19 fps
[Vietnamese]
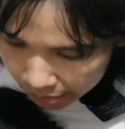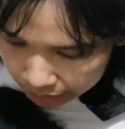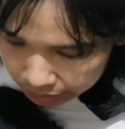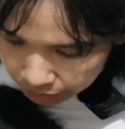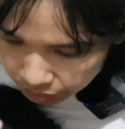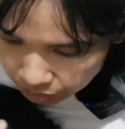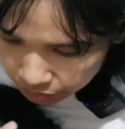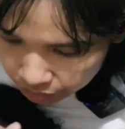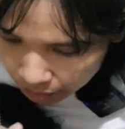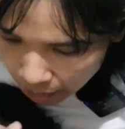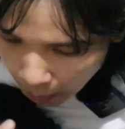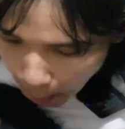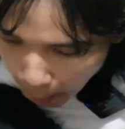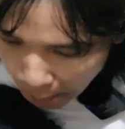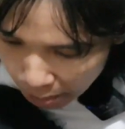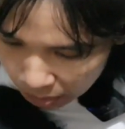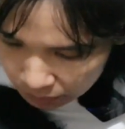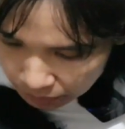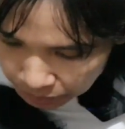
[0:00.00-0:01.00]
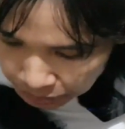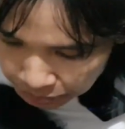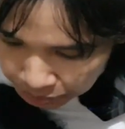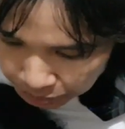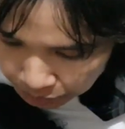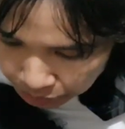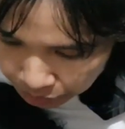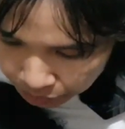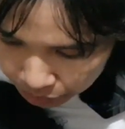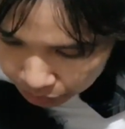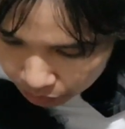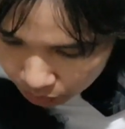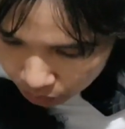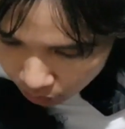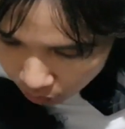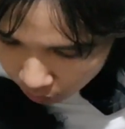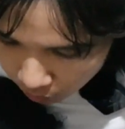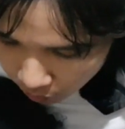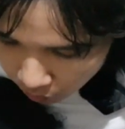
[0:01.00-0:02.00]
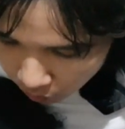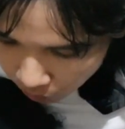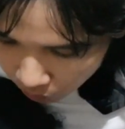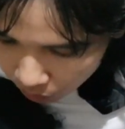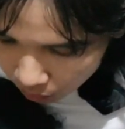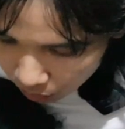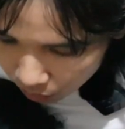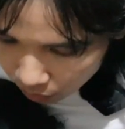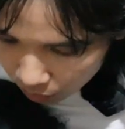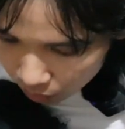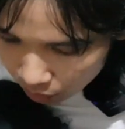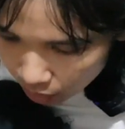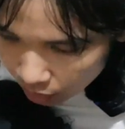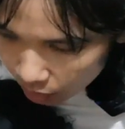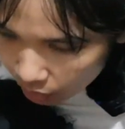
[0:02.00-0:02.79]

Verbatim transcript: để tao cái đồ nấu chua còn miếng